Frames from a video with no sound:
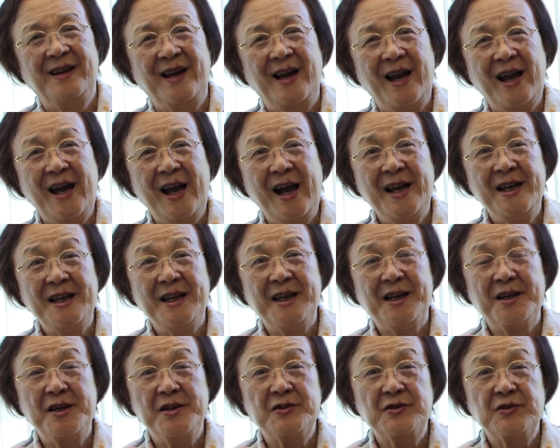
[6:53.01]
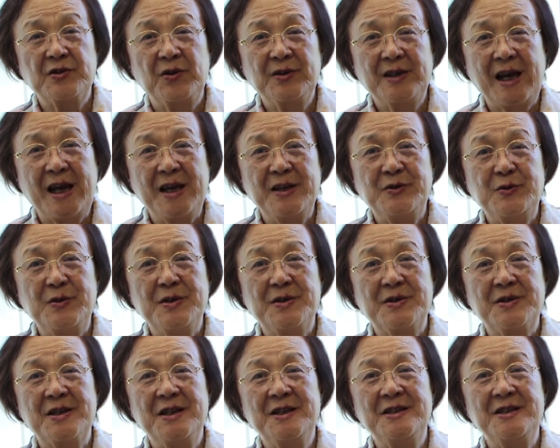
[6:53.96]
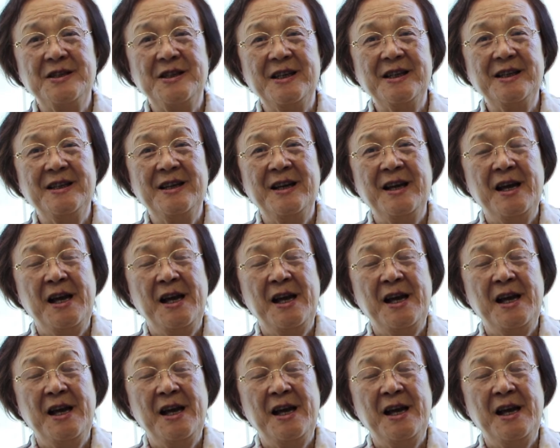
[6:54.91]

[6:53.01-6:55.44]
哎呀，你可以送他一句圣经，